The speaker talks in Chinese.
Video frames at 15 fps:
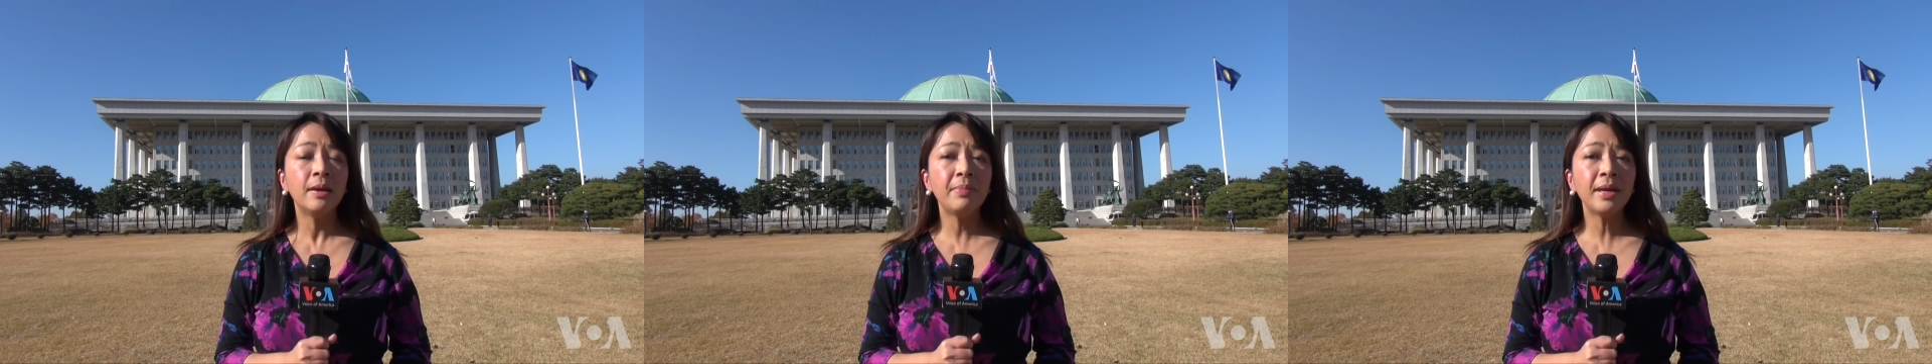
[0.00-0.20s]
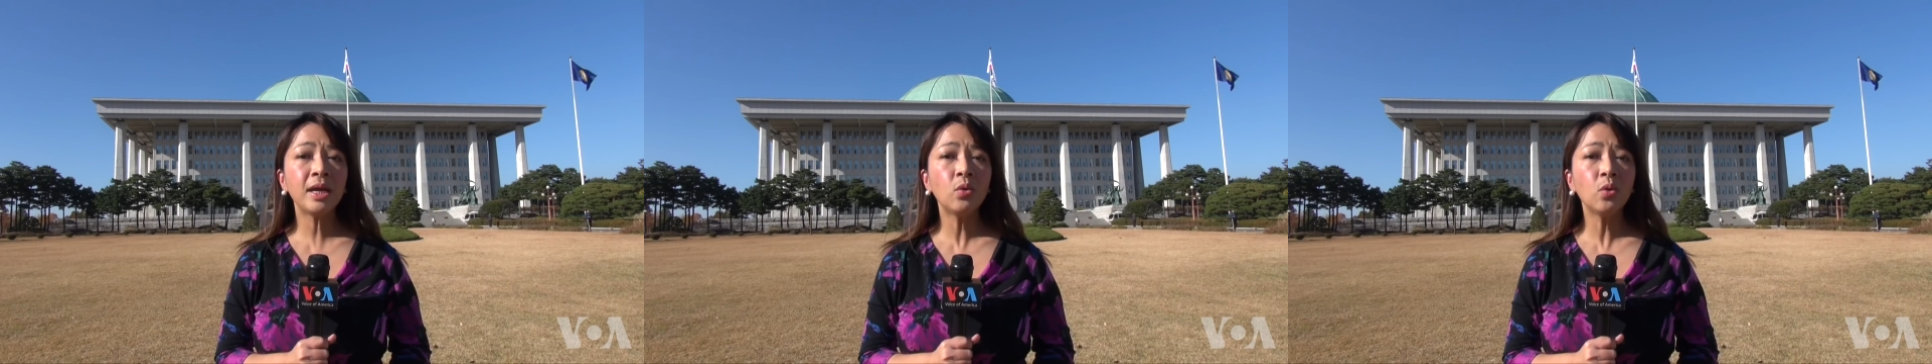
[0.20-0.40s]

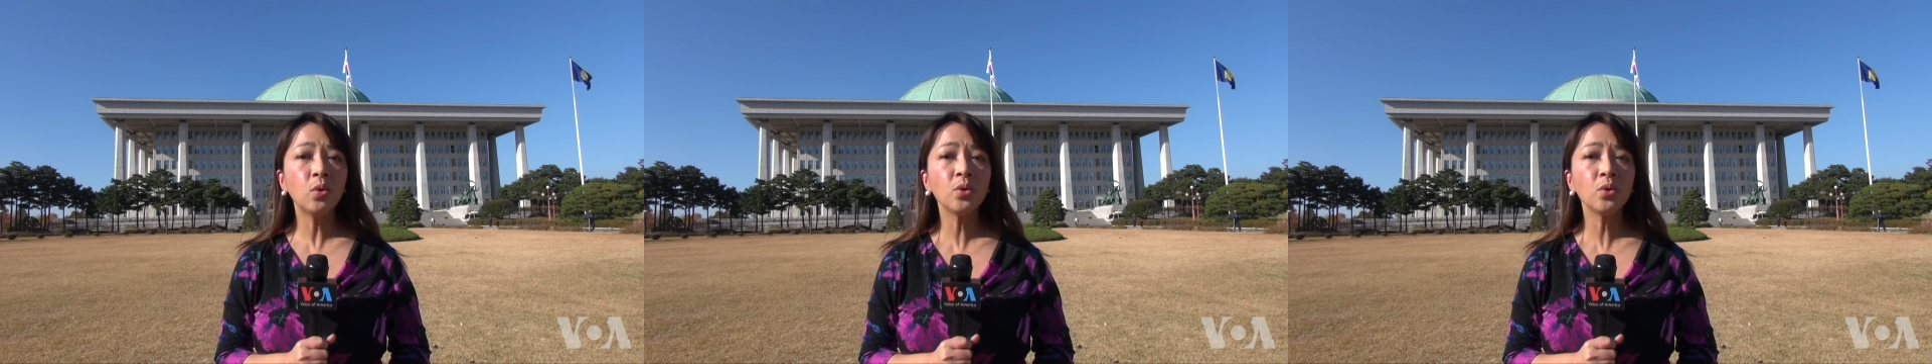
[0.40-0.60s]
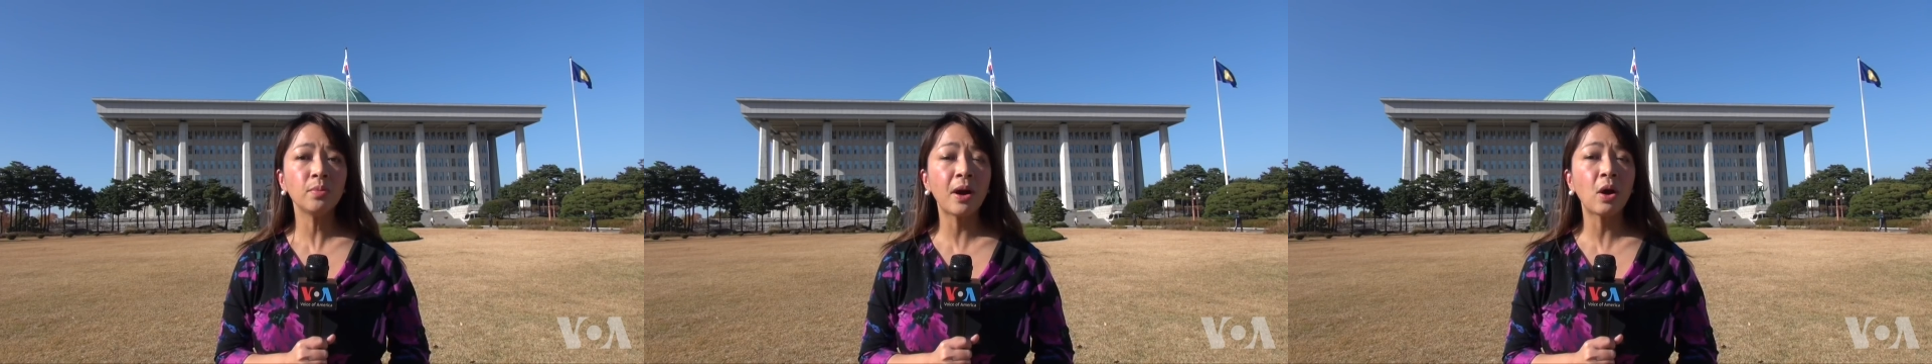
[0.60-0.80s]
并
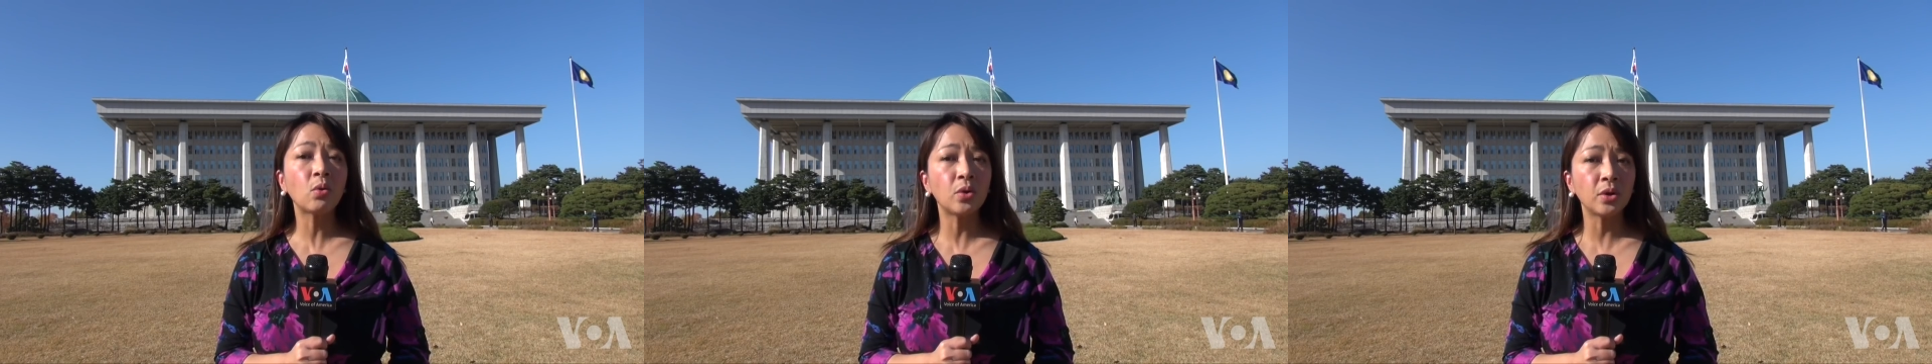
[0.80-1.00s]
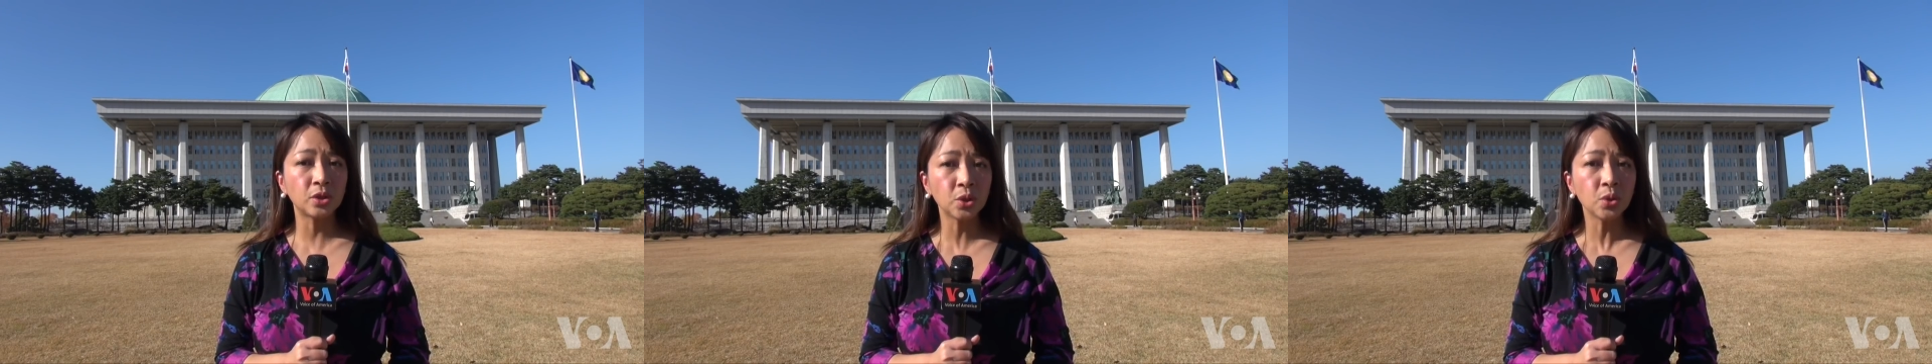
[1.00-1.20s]
呼吁包
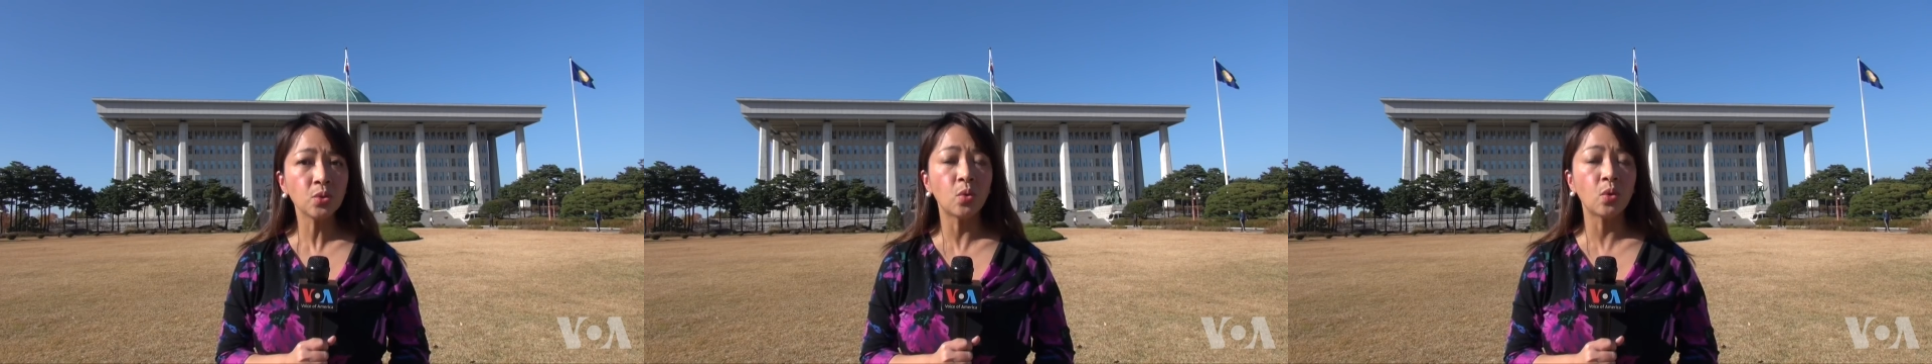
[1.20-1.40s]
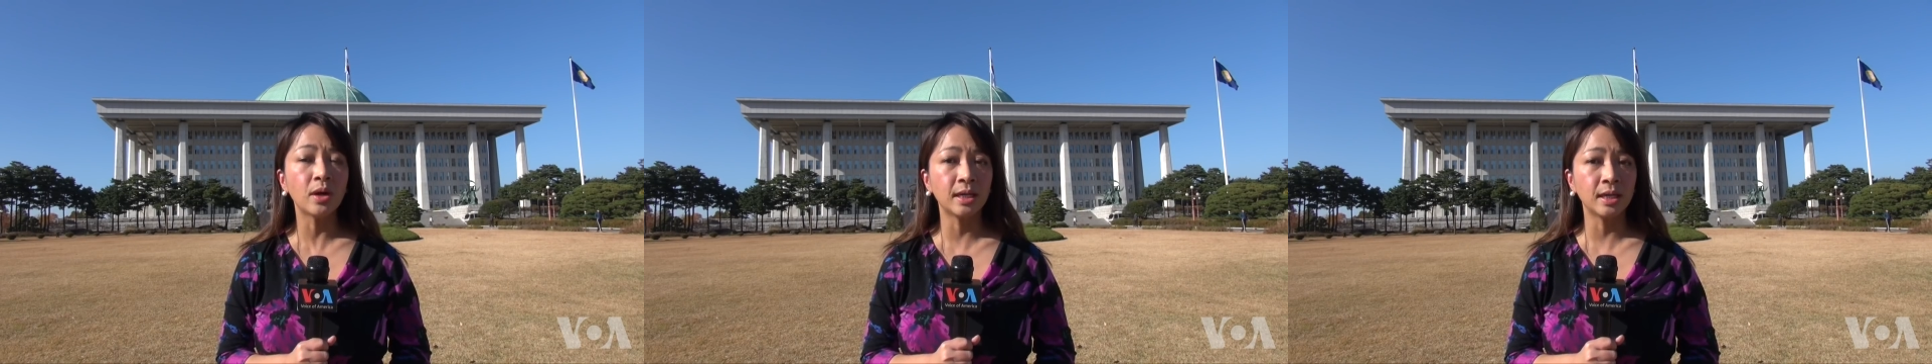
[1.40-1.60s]
括中
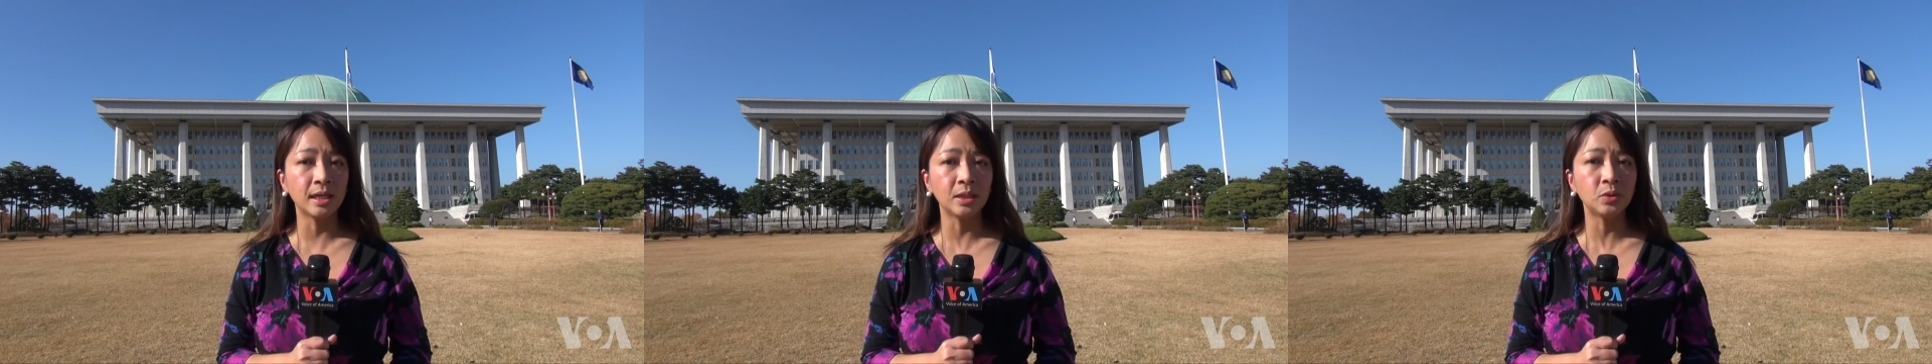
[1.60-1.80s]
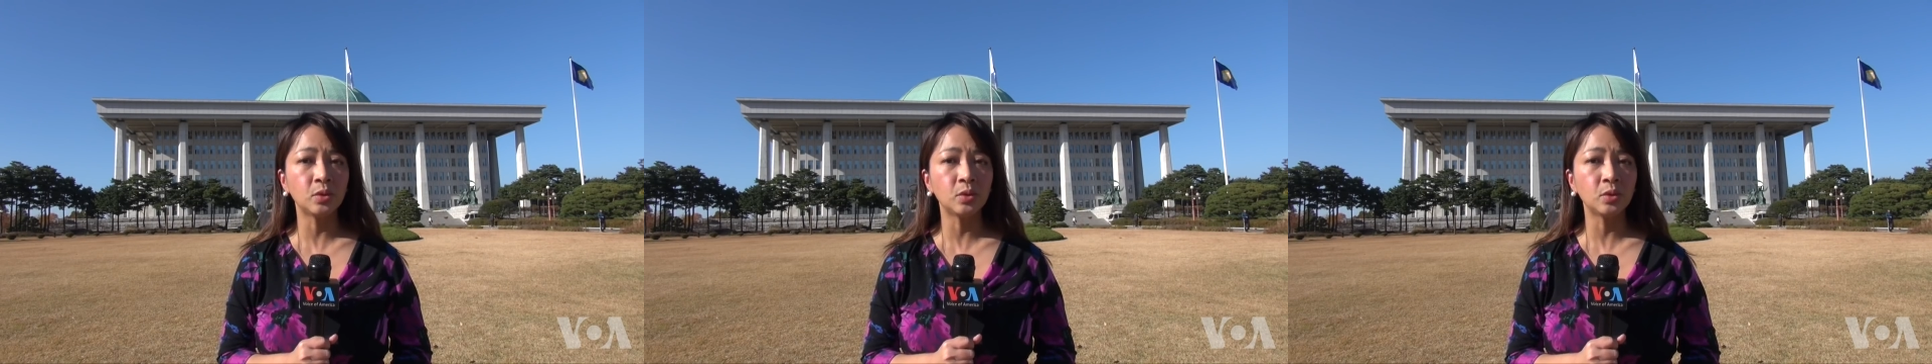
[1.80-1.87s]
国和俄